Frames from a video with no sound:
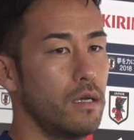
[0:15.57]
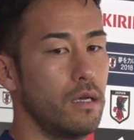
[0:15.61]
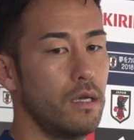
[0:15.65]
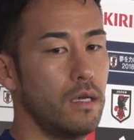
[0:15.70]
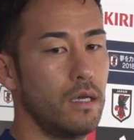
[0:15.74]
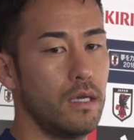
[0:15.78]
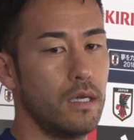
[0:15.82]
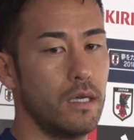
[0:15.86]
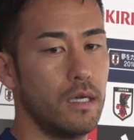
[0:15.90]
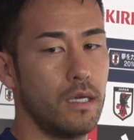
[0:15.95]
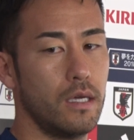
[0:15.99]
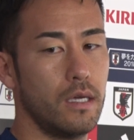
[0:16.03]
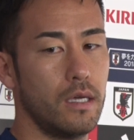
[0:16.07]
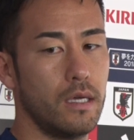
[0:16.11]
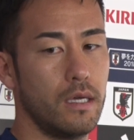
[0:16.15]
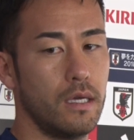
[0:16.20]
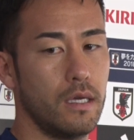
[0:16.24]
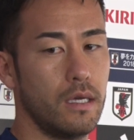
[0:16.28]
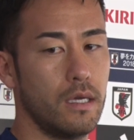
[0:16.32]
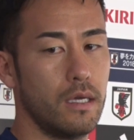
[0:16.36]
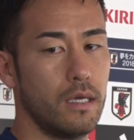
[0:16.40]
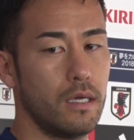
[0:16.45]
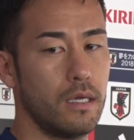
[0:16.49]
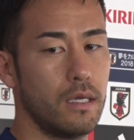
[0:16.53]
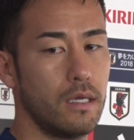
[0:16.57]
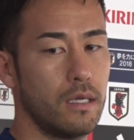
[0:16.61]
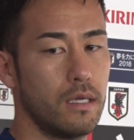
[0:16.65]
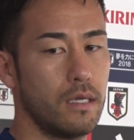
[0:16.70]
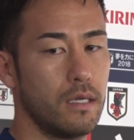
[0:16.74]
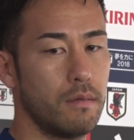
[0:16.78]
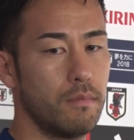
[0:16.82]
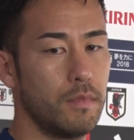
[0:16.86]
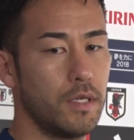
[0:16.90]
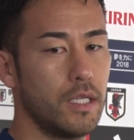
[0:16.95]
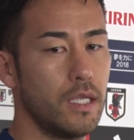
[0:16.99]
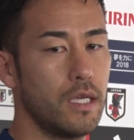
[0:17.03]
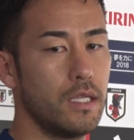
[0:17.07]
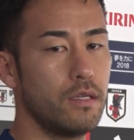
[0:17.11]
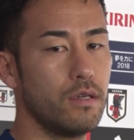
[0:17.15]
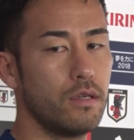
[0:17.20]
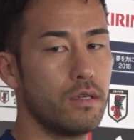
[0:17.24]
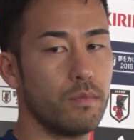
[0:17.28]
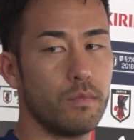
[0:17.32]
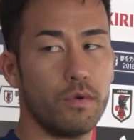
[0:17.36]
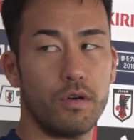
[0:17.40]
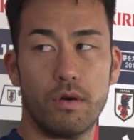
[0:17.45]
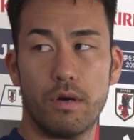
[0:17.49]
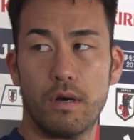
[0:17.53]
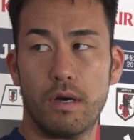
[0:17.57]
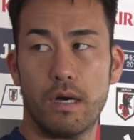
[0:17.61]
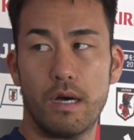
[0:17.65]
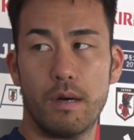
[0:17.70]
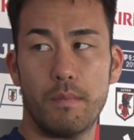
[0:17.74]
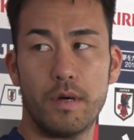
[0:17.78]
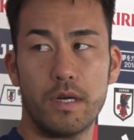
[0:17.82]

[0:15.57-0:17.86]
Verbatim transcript: えーまあ、何よりもあ